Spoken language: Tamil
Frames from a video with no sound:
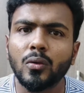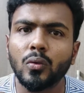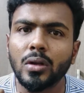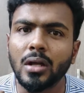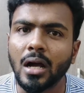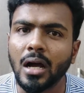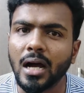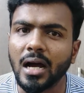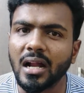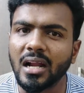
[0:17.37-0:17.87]

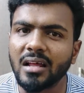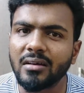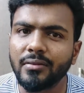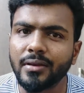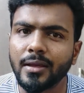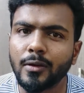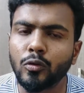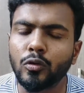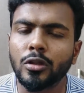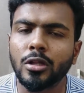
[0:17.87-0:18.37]
ஒரு
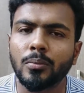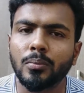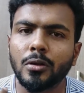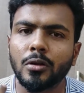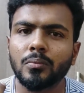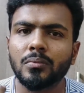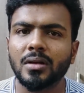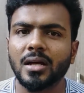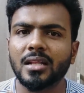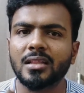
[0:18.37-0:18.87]
ஆளவை
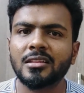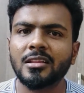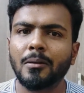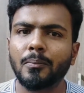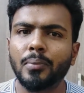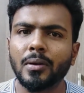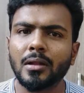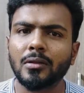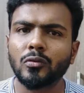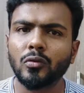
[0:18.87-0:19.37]
குந்தபுரம் அந்த
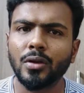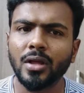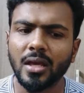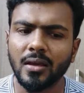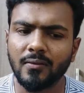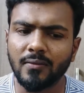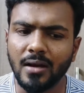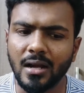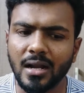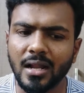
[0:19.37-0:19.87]

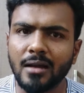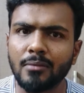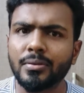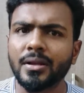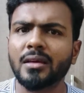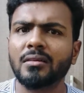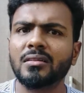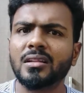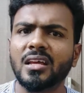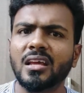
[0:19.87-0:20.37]
படத்துடைய வாடை
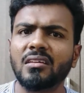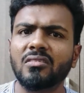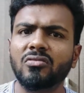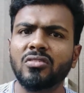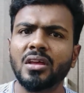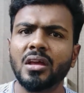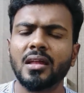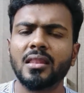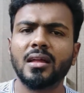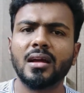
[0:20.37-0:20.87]
அப்படியே வந்து
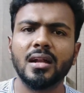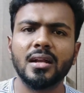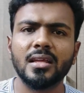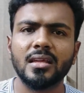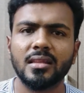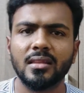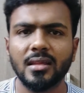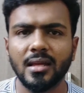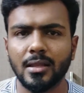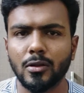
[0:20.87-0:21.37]
ஹெவியாக தான்
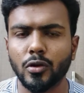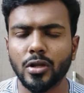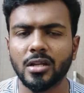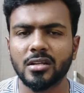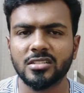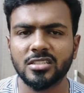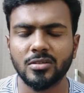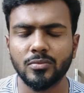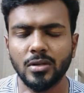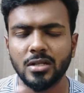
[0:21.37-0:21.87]
அடிக்குது அதோடைய
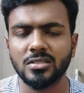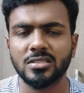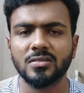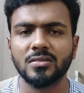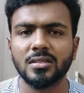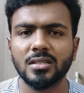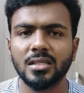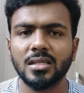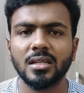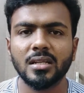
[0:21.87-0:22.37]
ரிசம்பிளன்ஸ்
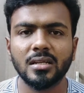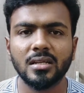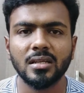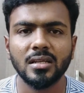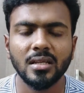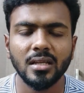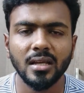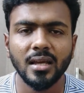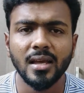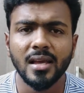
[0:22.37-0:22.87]
வந்து
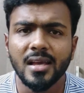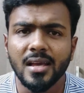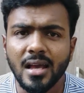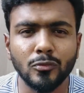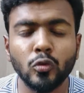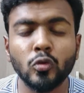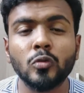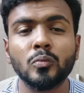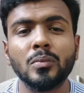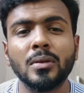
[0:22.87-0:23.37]
இருக்குது
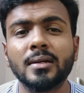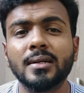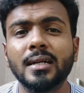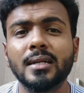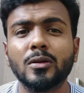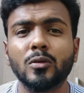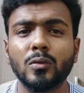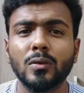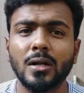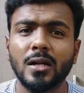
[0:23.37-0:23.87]

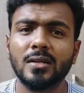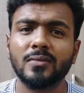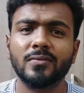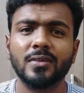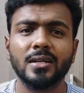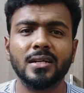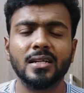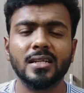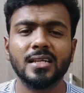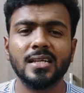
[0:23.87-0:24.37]
குடும்பங்கள் கொண்டாடும்
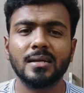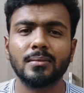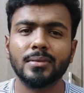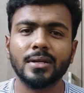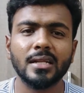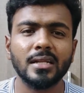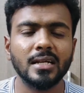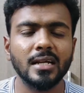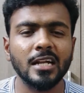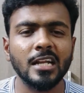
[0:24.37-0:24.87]
வெற்றி
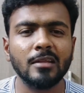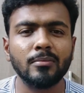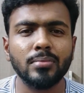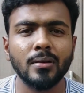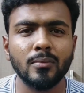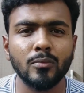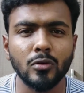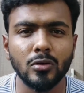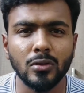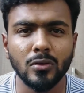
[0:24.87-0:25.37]
அப்படின்னு
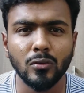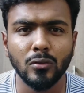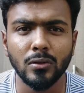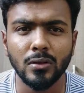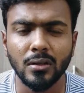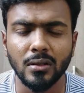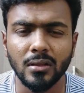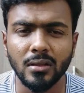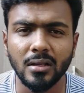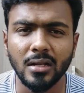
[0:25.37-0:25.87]
கண்டிப்பாக முட்டு
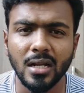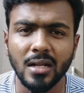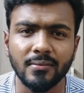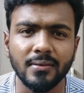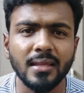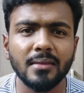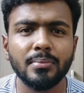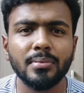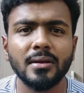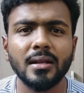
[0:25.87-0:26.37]
கொடுக்கறதுக்கான
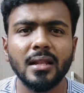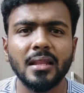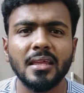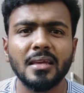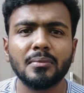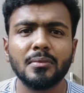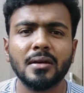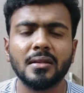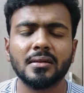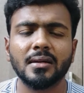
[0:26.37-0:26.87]
வாய்ப்புகள்
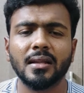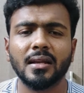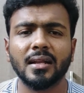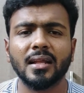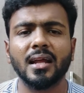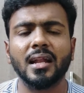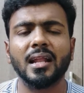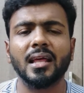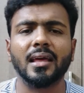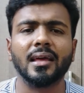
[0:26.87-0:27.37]
அதிகமாக
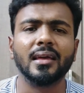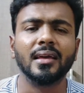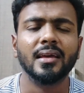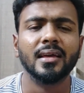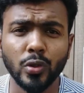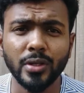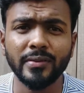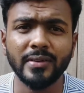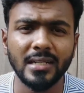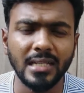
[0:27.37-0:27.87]
இருக்கிறனால
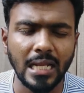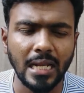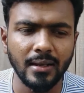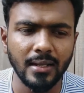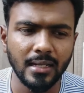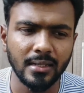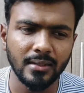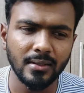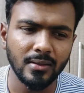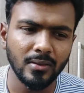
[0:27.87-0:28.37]
துணிவு
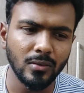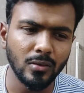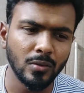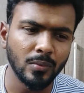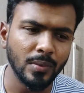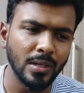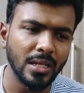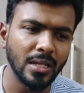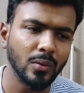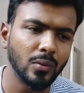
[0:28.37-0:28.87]
ட்ரெய்லர்
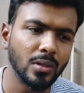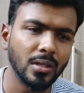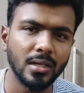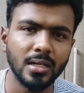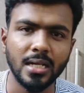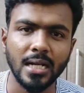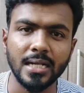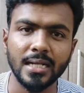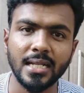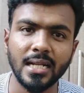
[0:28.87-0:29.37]
ஒரு மாதிரி ஒரு
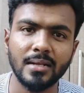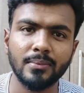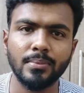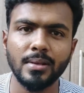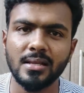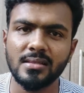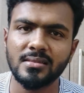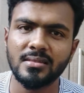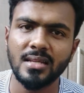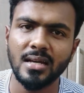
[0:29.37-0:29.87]
கண்டென்ட்
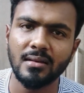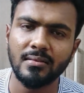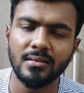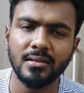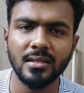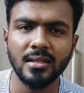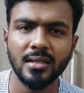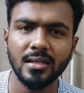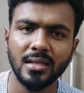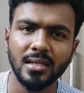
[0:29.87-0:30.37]
பேஸ்டாக ட்ரெண்டடாக
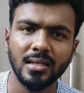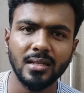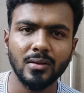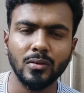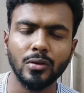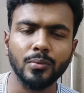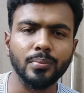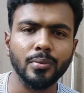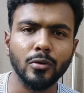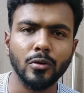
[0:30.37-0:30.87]
வந்து
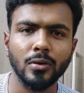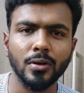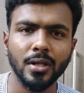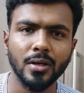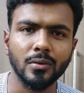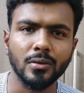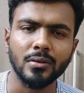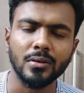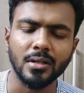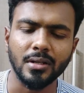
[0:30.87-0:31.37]
ஒரு
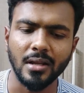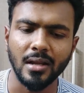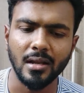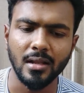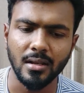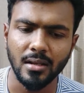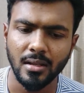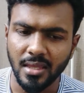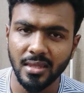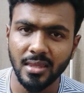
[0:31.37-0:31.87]
போகக்கூடிய ஒரு
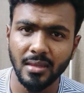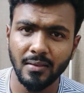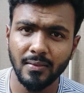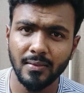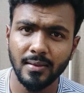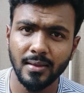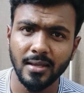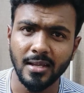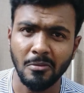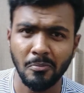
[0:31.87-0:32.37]
ட்ரெய்லர் இது
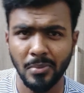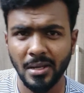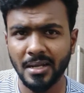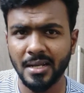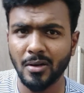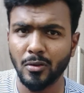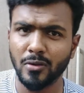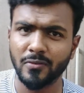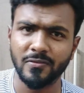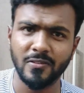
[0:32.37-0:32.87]
வந்து
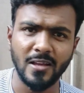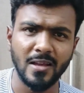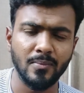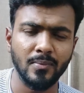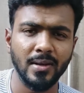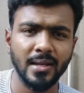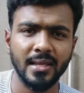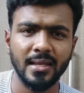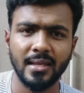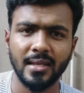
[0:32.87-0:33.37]
கம்ப்ளீட்டாக ஒரு
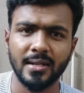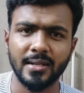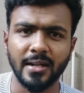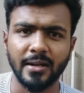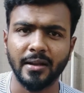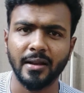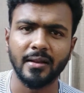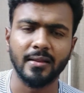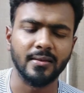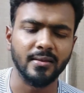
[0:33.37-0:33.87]
ஃபேமிலி
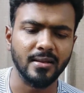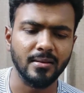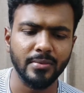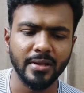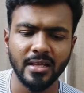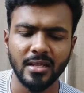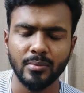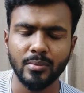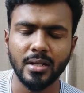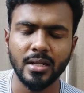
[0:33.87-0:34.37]
என்டர்டெய்னர்
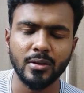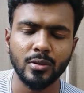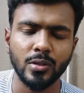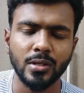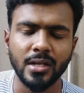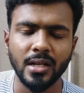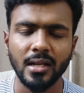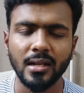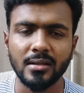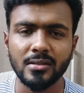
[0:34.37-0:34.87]
அப்படிங்கிற மாதிரி
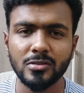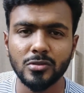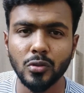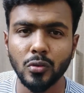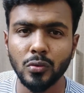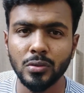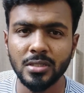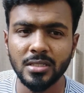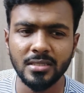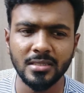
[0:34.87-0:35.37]
ஒரு ட்ரெய்லர்
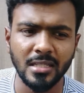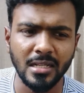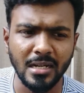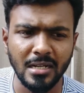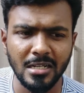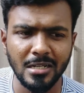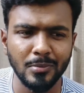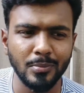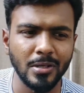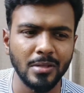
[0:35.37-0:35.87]
ஸோ வந்து இந்த
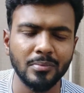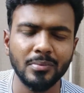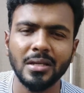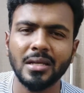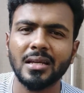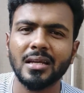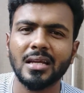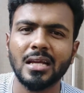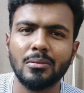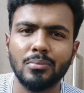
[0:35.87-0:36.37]
ரெண்டு
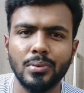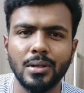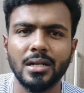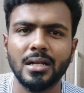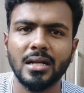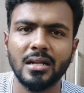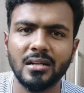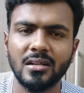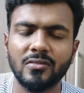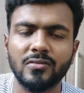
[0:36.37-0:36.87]
படமே
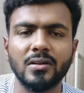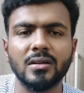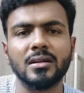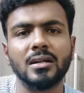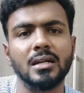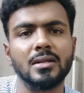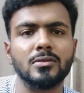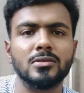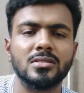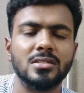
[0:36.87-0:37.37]
கம்ப்ளீட்டாக
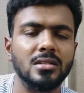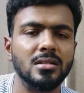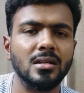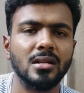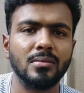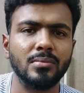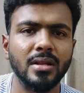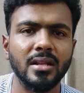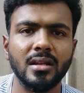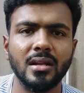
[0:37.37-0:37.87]
டிஃப்ரெண்ட்டான ஒரு
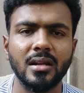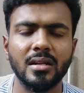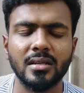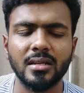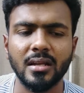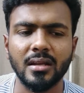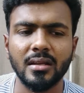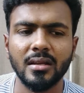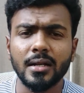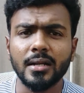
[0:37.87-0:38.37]
ஜேர்னர் அப்படின்னு
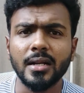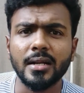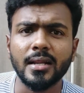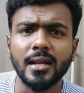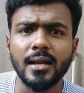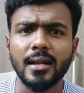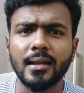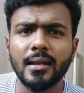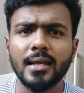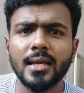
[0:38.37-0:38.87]
நினைக்கிறேன் ரெண்டு
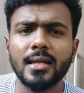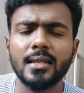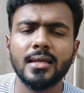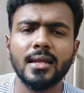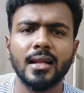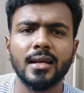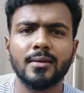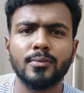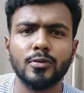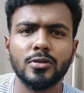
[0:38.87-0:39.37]
ட்ரெய்லரில் எது
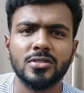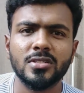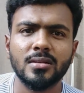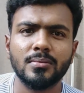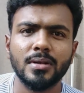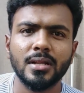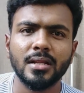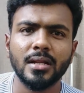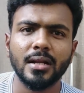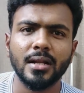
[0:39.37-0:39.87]
எனக்கு
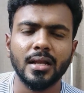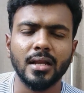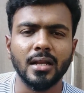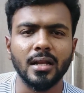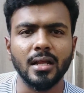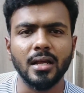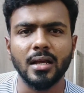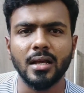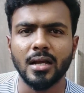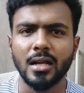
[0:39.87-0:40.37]
பிடிச்சிரு அப்படின்னு
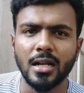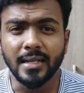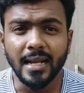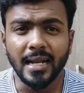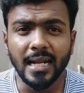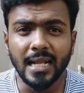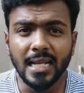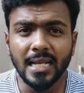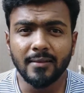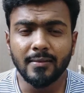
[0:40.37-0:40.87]
கேட்டிங்கன்னா
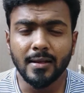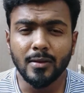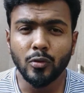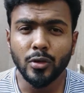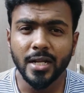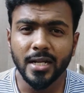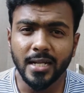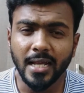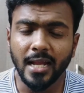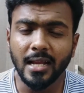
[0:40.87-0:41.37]
ட்ரெய்லரில்
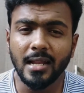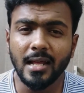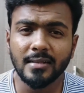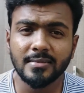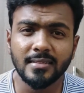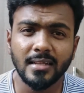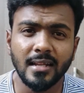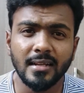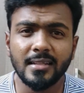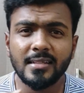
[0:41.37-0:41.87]
வரக்கூடிய
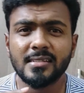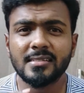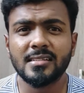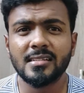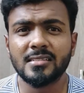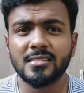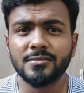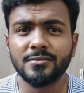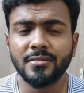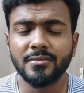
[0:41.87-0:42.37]
டைலாக்ஸ்லாம்
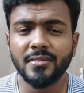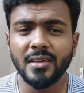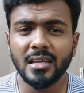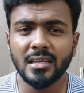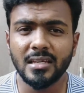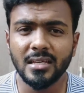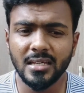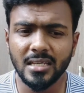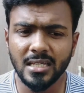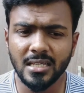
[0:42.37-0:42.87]
லிரிசிஸ்ட்
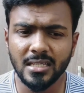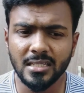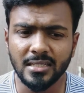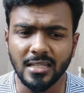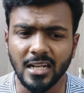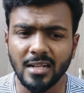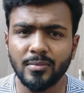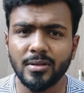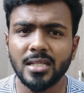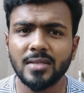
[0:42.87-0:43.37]
விவேக்
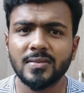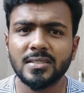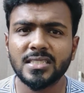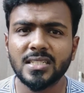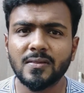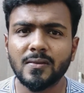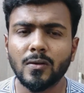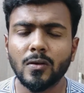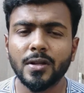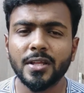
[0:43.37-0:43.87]
தளபதி
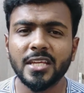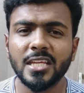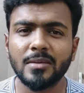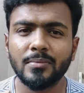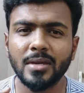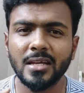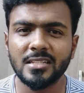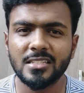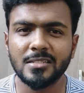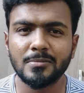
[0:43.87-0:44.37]
விஜய் அவர்களோட
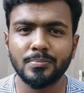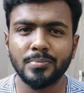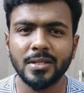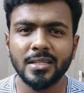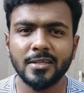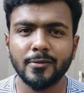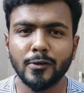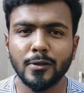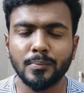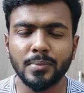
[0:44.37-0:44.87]
இமேஜ்
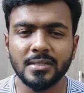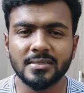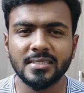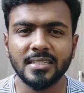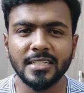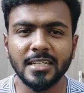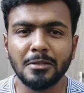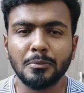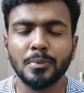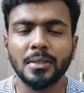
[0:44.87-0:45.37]
இப்போதைக்கு ஒரு
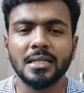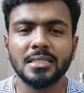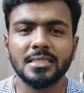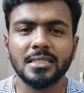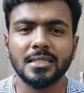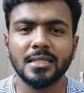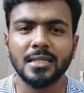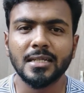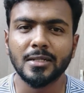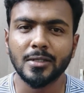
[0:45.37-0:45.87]
ப்ரெசென்ட்
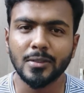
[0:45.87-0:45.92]
இமேஜை